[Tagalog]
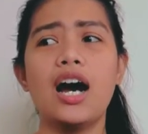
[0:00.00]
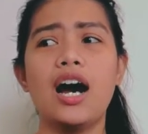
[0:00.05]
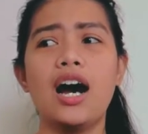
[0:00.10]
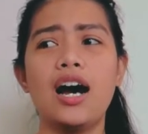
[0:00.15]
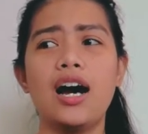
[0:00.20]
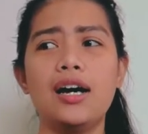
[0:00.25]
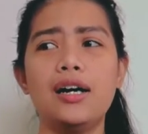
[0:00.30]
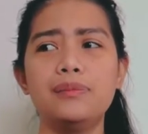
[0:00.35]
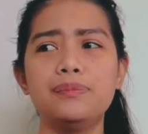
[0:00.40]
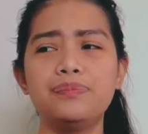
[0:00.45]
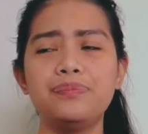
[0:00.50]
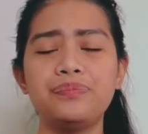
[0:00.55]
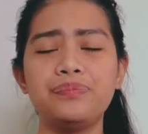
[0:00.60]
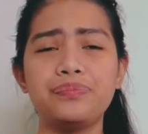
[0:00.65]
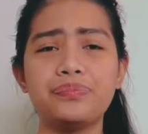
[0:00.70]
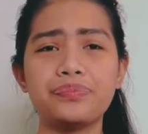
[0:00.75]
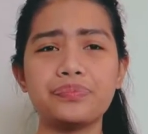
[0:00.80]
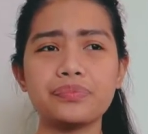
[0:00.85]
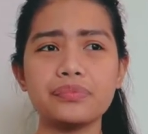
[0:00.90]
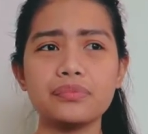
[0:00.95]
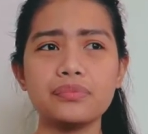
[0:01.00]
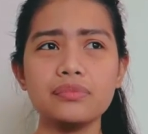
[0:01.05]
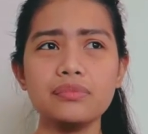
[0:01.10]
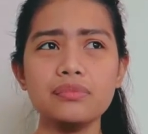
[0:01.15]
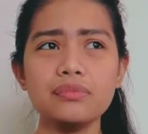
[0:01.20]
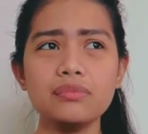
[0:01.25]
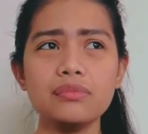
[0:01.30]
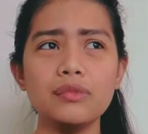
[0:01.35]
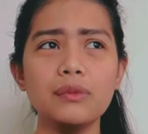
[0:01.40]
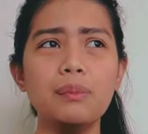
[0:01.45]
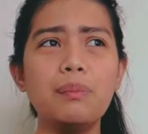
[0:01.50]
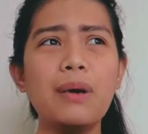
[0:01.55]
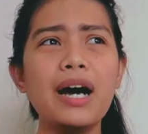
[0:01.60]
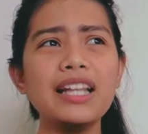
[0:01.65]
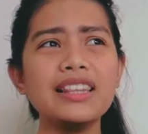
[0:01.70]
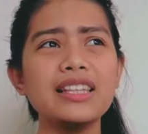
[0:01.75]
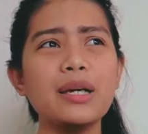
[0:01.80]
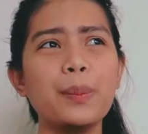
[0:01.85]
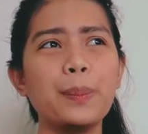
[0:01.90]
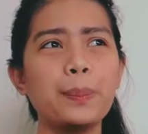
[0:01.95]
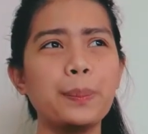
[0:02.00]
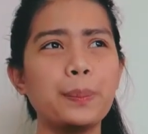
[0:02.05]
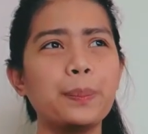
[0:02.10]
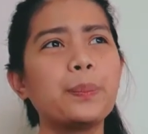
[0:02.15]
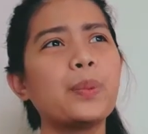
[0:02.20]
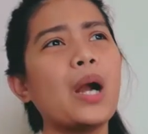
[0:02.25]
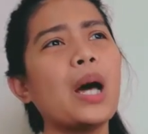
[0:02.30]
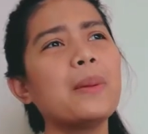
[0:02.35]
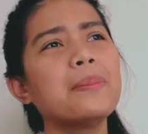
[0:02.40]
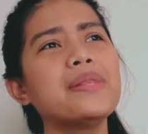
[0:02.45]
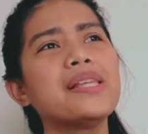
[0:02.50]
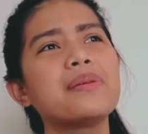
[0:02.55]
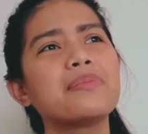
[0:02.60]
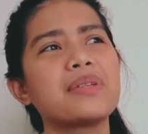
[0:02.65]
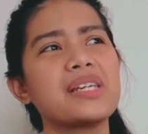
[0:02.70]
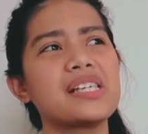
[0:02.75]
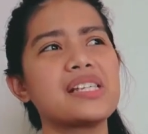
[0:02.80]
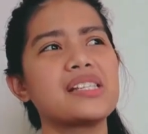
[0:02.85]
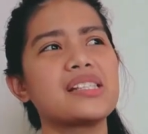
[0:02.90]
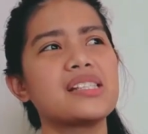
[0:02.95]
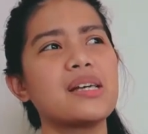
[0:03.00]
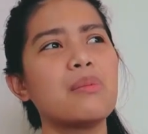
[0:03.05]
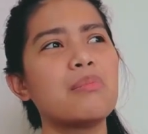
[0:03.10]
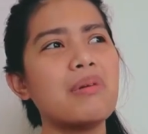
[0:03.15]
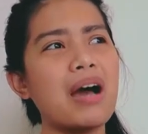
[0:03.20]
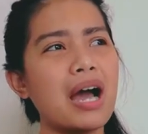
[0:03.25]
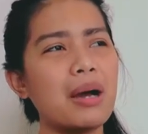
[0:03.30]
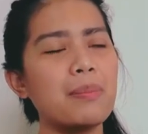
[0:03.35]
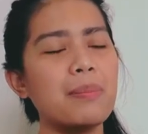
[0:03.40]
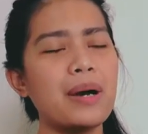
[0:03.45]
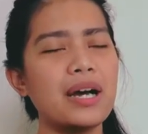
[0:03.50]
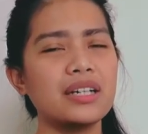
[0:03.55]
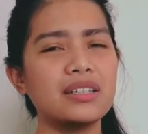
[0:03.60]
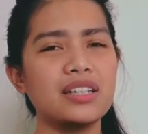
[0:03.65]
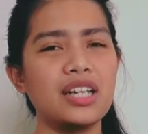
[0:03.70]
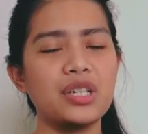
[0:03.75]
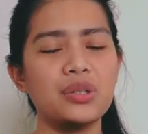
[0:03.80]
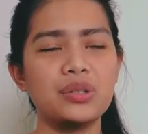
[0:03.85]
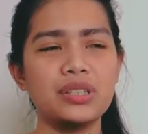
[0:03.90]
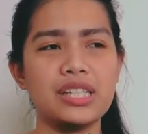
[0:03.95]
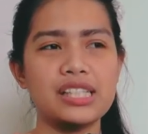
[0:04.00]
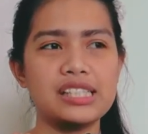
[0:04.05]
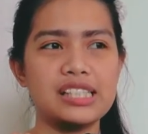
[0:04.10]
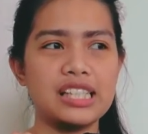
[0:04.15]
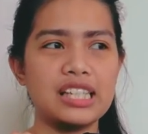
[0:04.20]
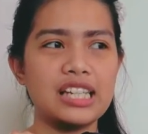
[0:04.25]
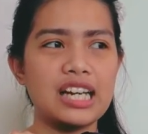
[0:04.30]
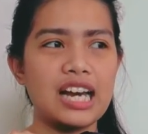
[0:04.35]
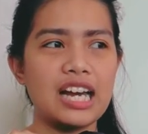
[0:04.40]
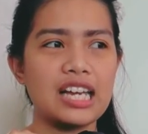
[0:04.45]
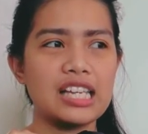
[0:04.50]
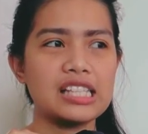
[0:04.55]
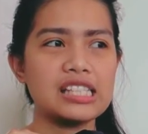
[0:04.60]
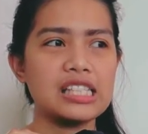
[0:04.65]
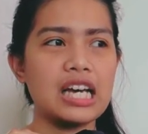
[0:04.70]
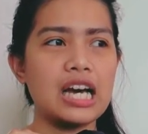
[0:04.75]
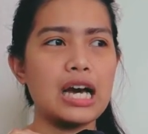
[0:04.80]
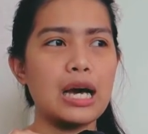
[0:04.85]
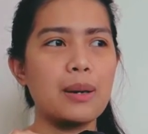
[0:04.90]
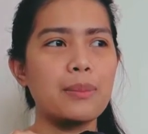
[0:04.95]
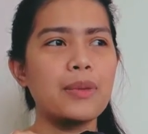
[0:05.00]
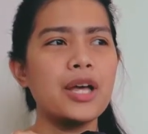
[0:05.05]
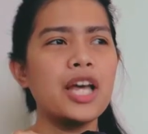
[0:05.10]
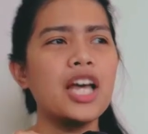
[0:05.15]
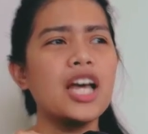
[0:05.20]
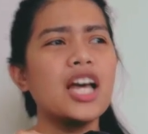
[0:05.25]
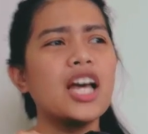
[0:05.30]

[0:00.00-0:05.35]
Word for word: Um, but the problem is, sa backpack na yun kasi, guys, um,